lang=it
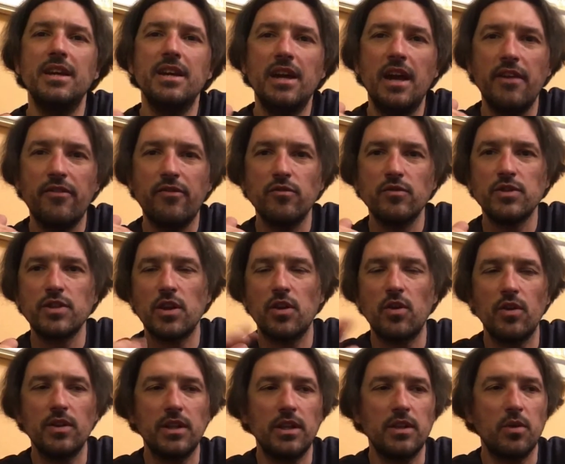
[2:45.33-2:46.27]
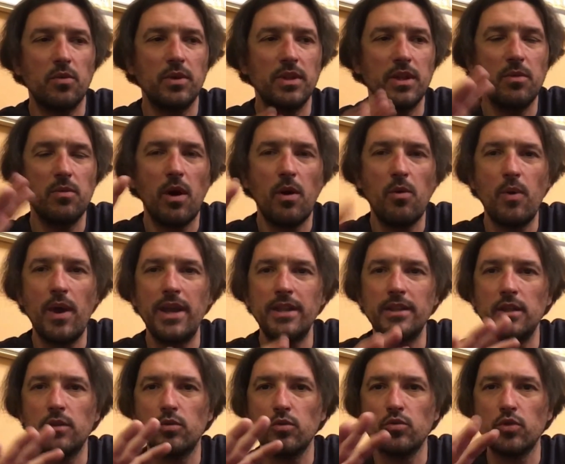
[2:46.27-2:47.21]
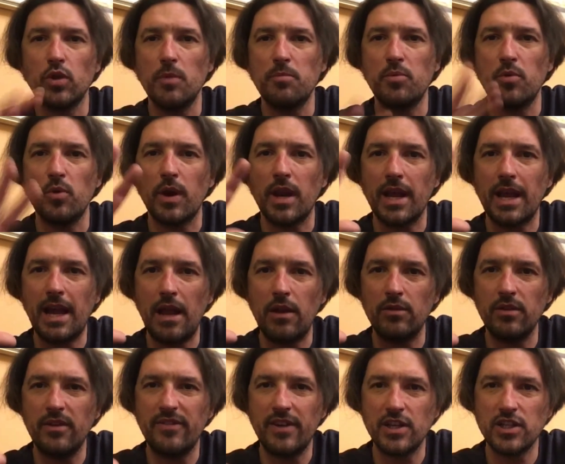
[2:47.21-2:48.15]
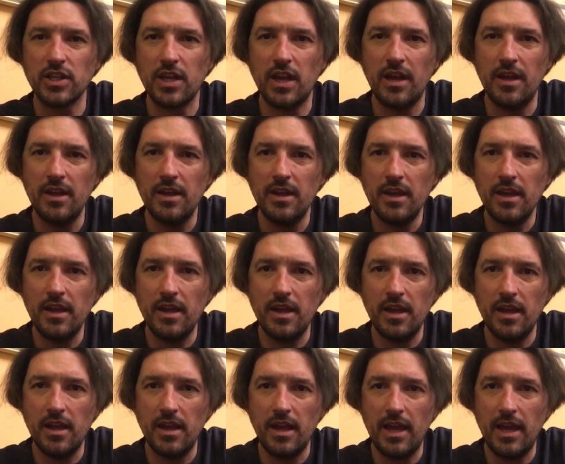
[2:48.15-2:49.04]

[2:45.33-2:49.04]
e funzionano da Dio quindi Huawei di tutto di più regalo di fascia eh,